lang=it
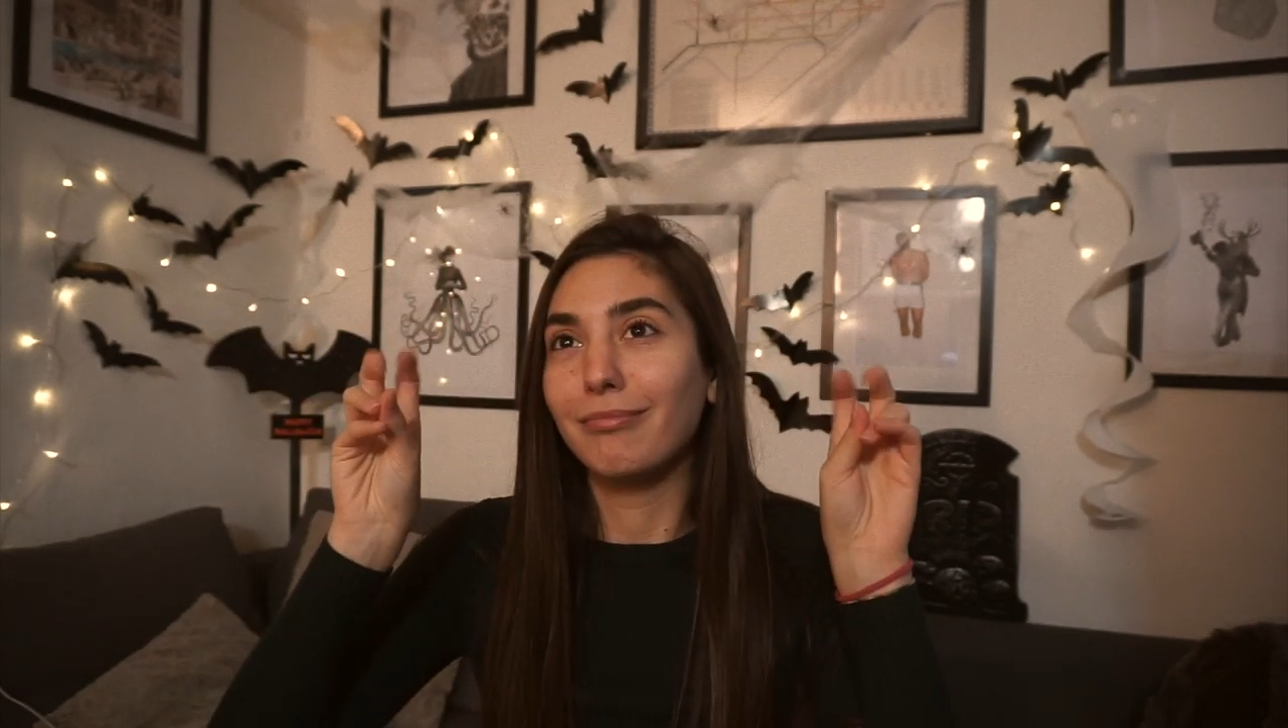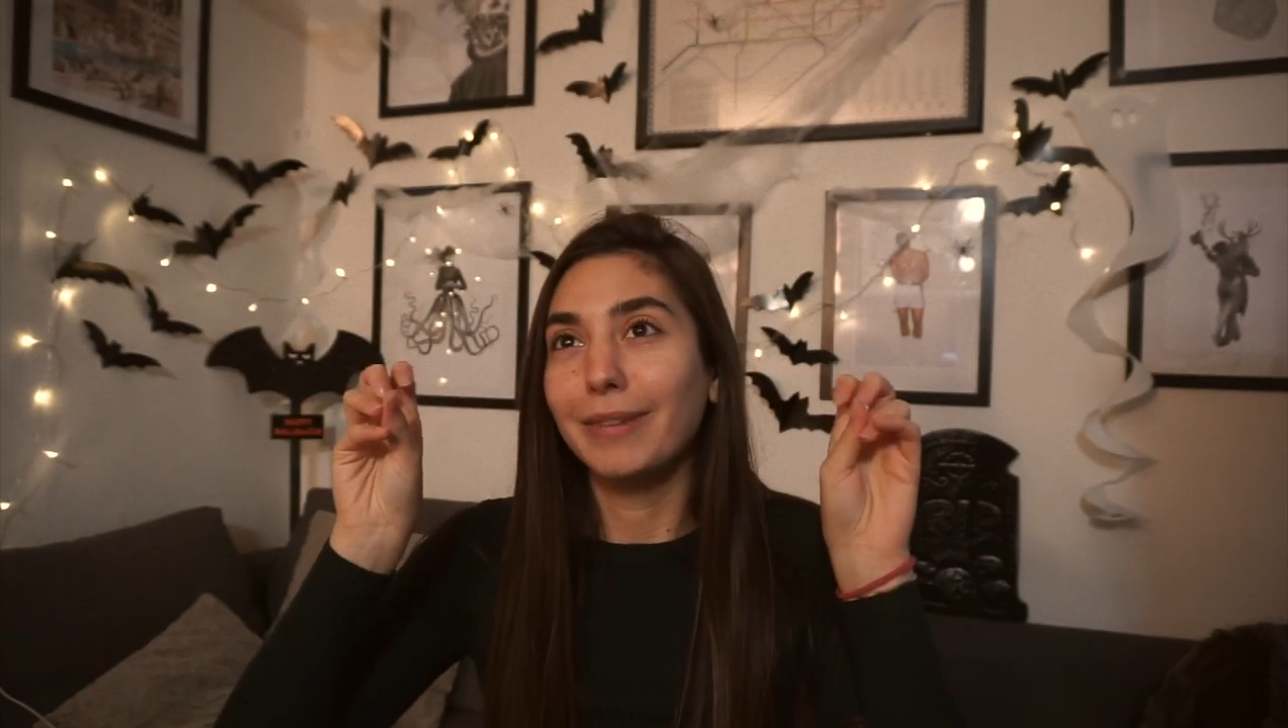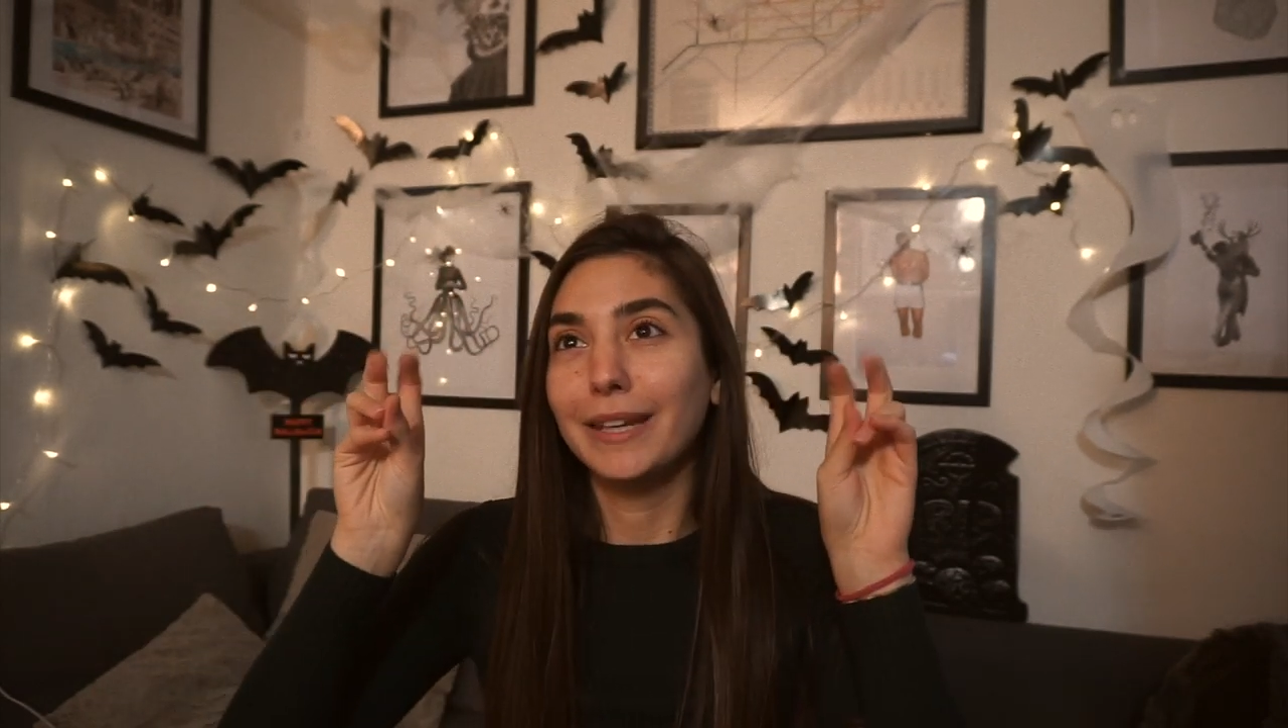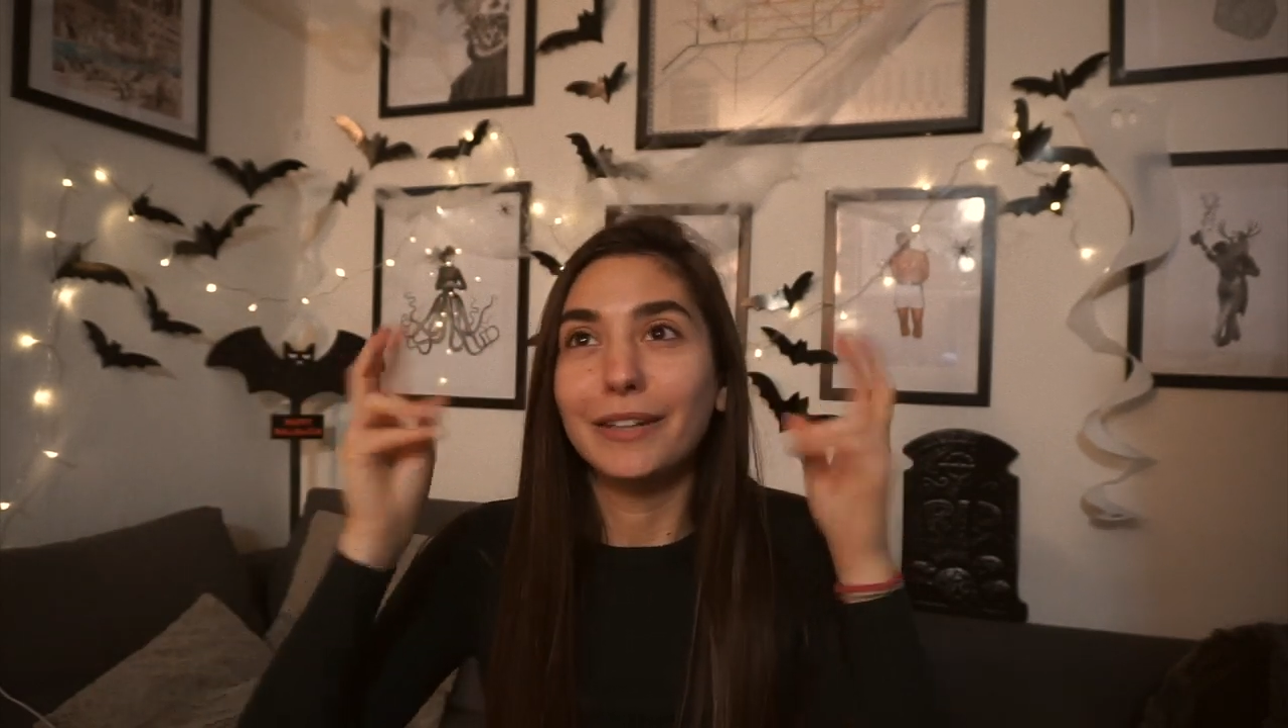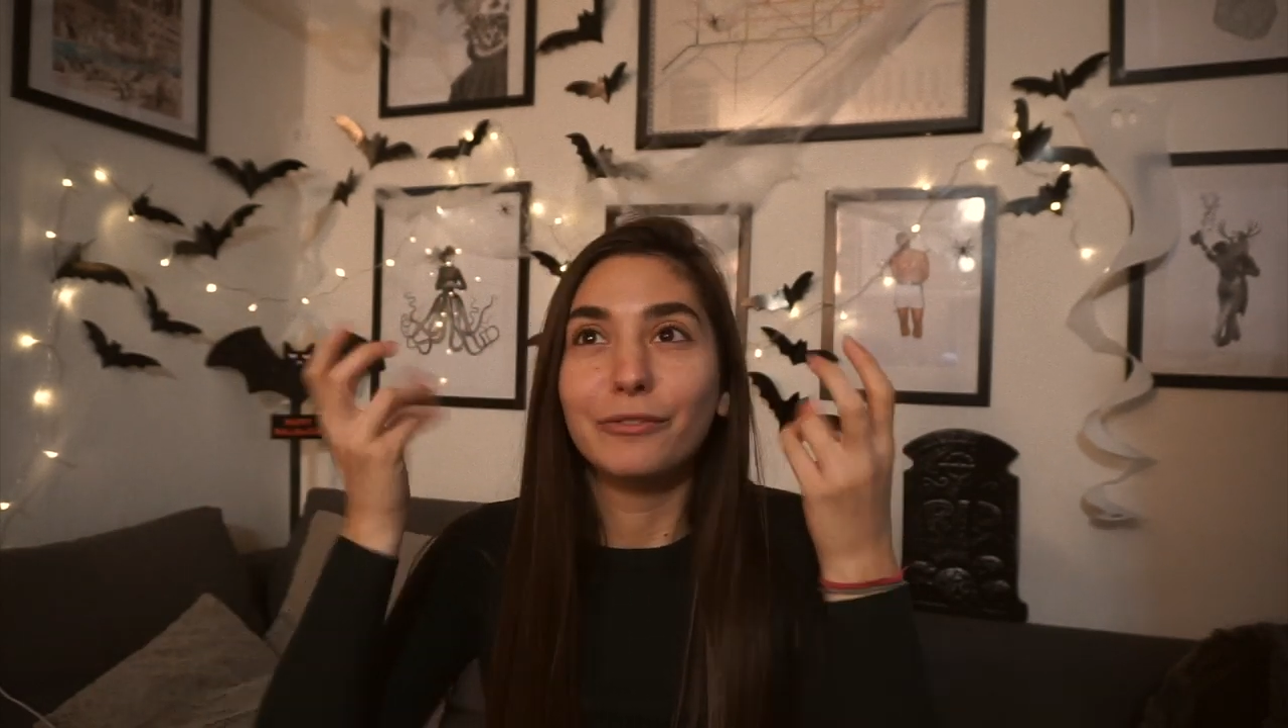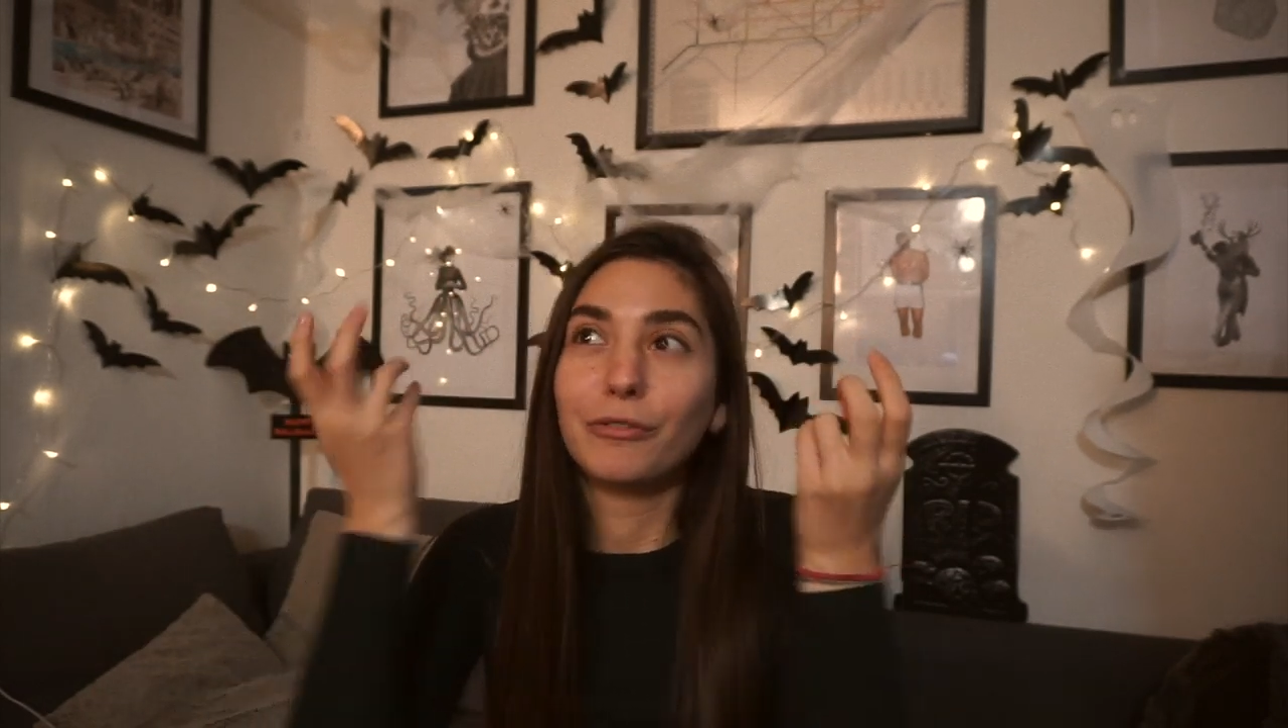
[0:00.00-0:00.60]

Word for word: mini